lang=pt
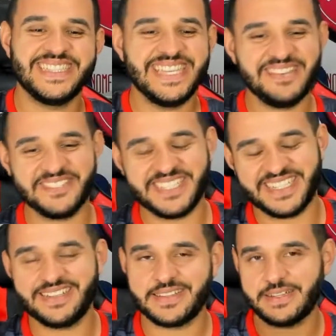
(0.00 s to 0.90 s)
e aí você
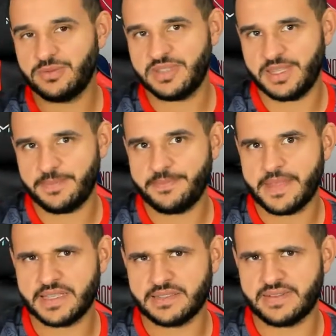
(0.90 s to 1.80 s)
tem que traduzir
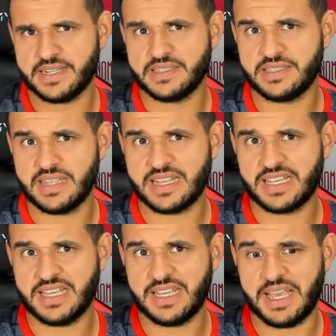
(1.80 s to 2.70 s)
as frases
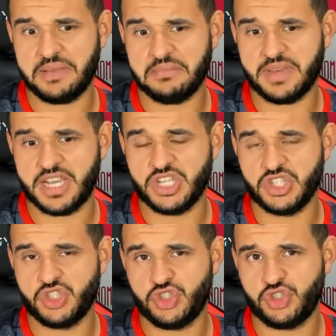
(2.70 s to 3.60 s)
aqui
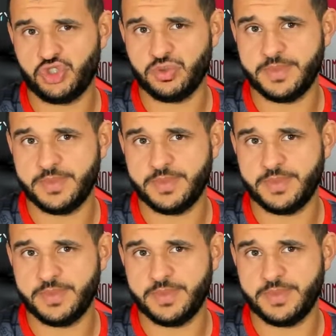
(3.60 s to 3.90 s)
embaixo,